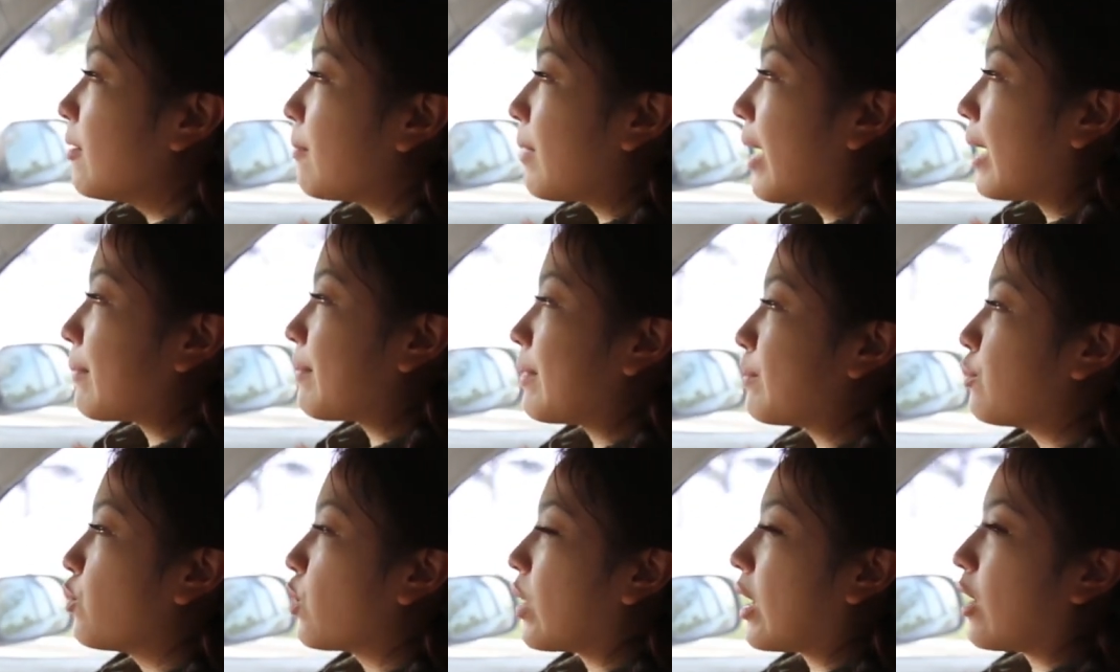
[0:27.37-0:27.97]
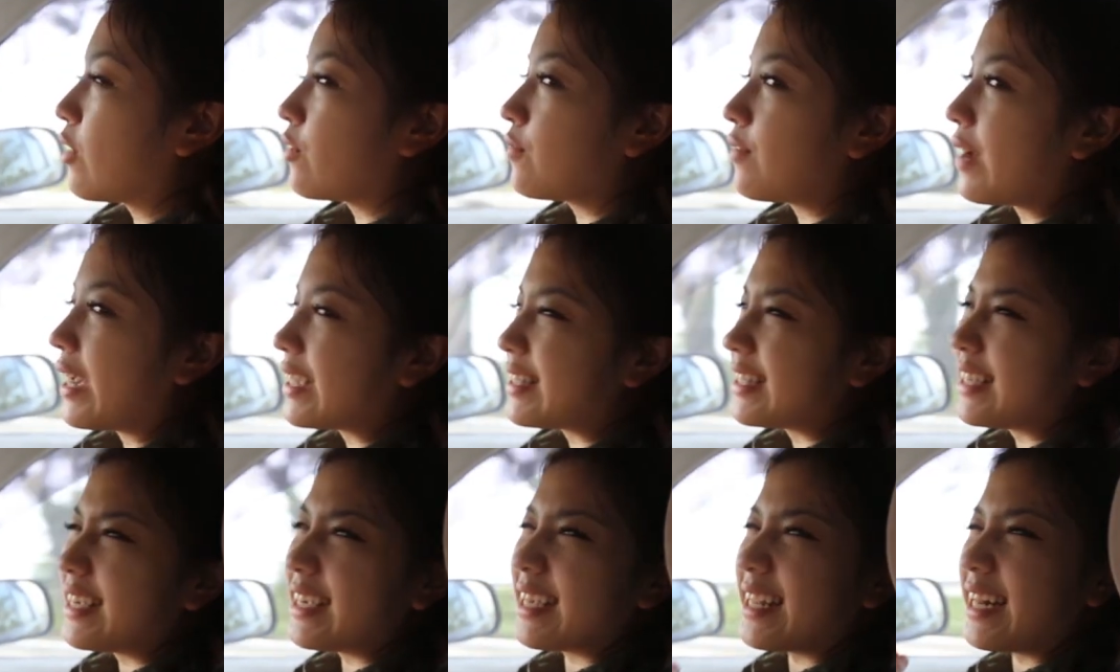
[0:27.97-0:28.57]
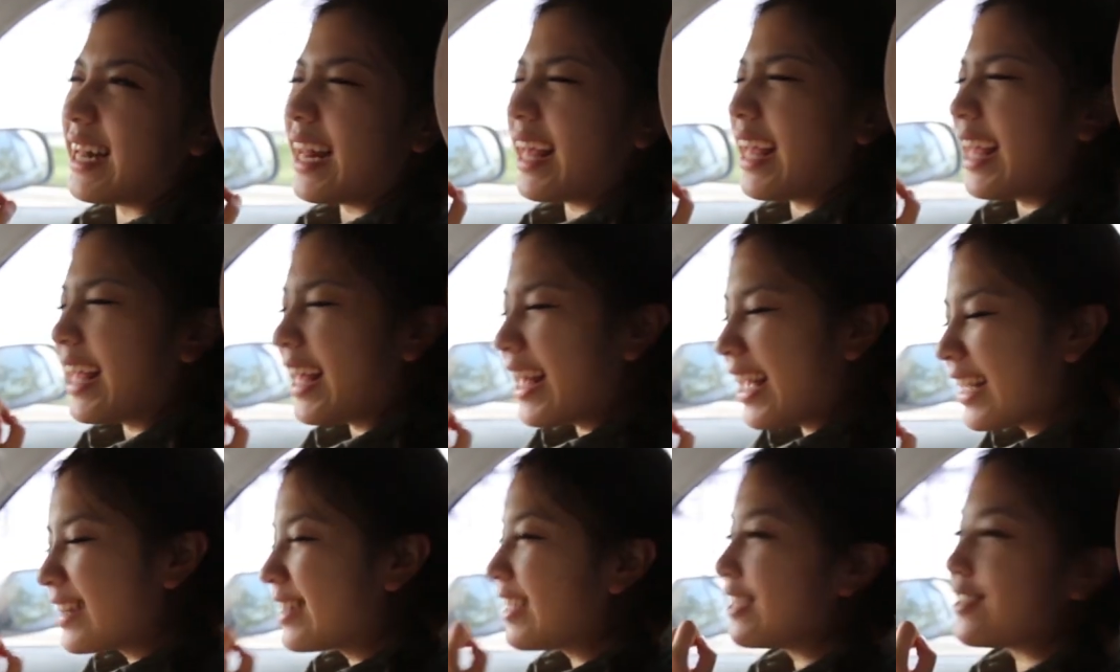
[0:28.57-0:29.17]
พาไปภูเขาไฟที่เล็
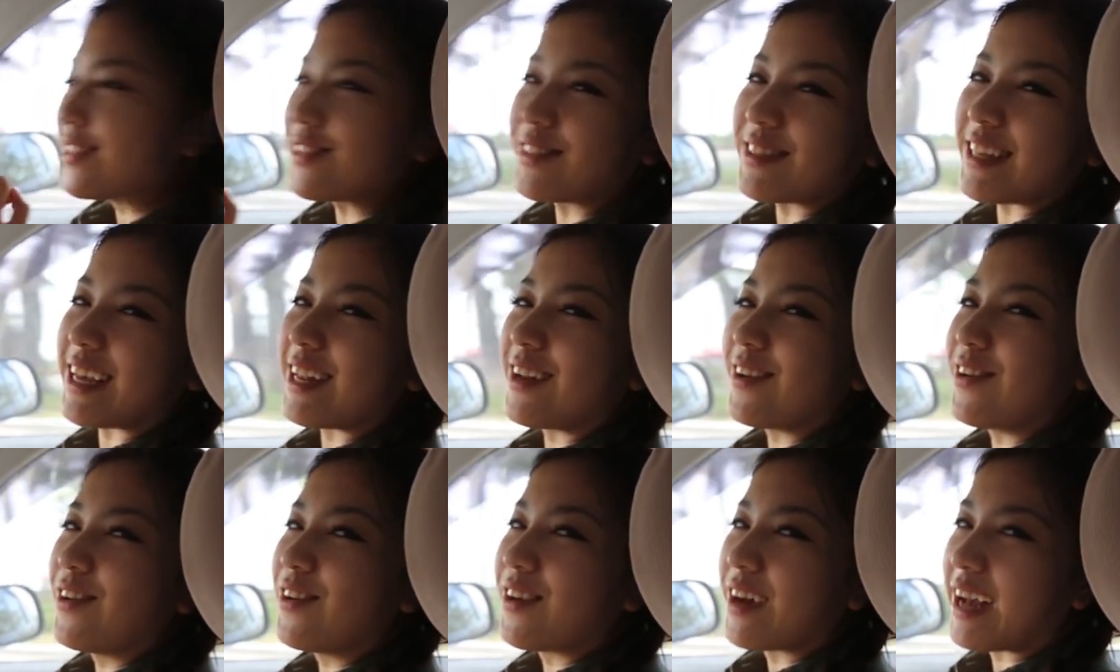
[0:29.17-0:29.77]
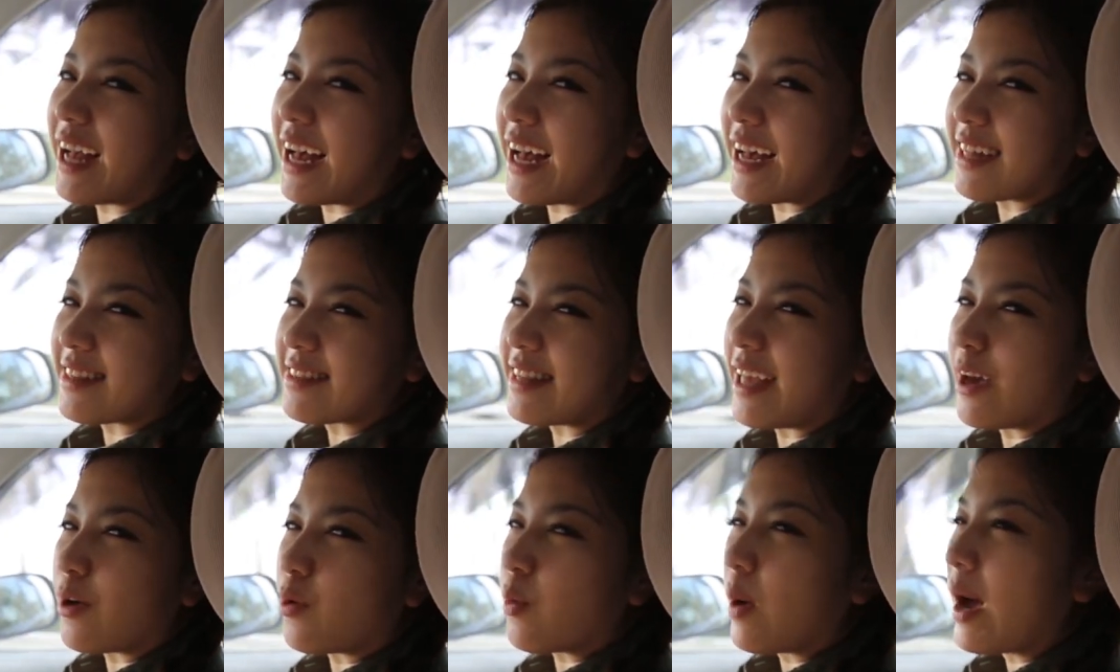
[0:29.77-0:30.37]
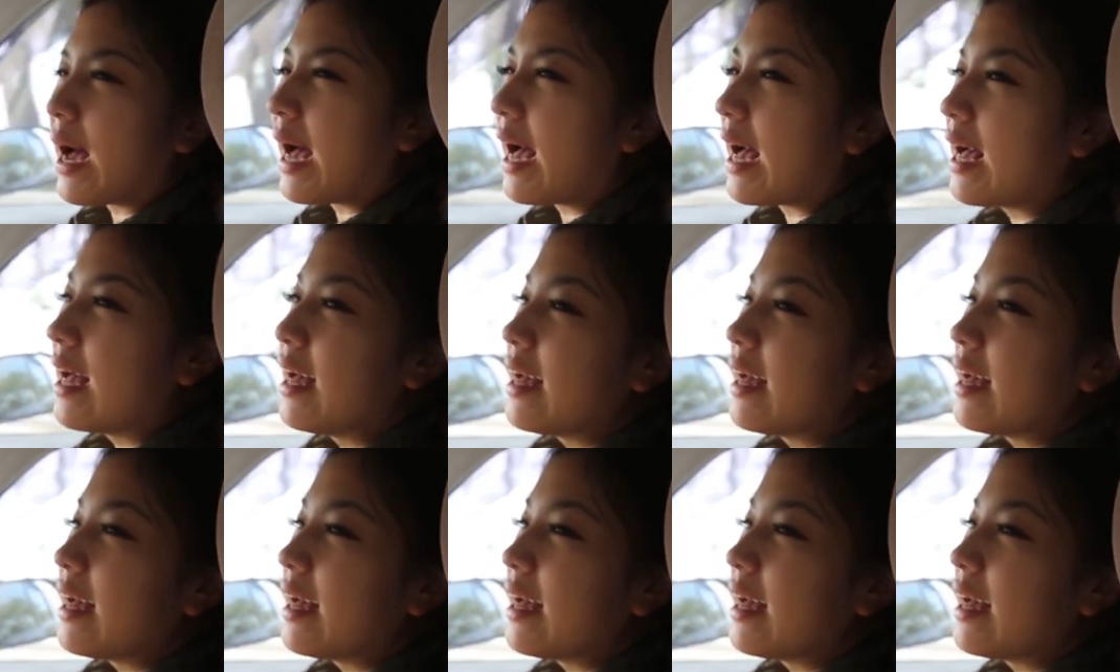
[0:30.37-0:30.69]
กที่สุดในโลกค่ะ แต่ว่า